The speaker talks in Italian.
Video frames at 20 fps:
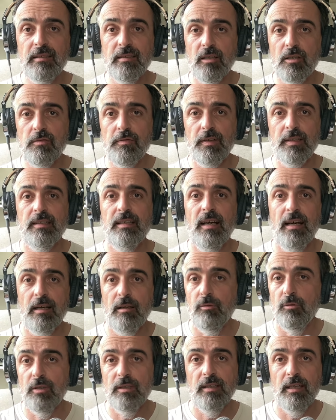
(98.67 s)
da sfatare,
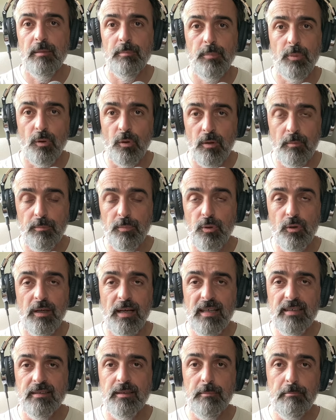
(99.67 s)
una delle più
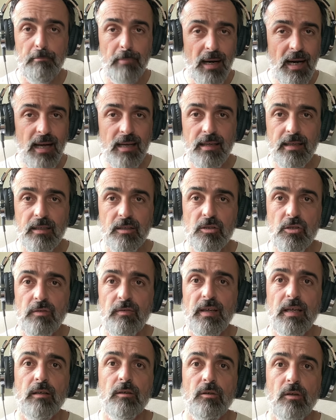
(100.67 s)
grandi balle che ci
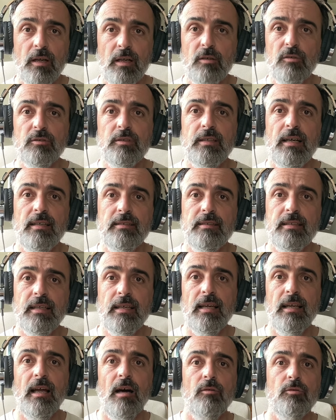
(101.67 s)
vengono raccontate è
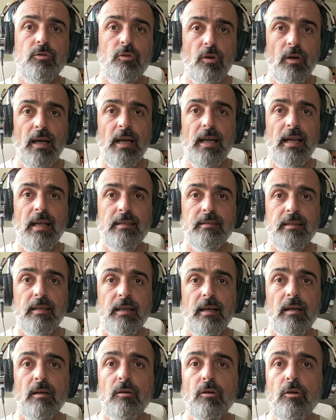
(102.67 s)
che l'auto
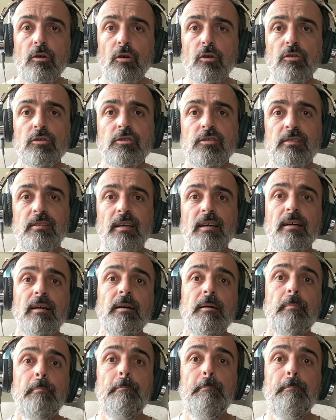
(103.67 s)
elettrica costa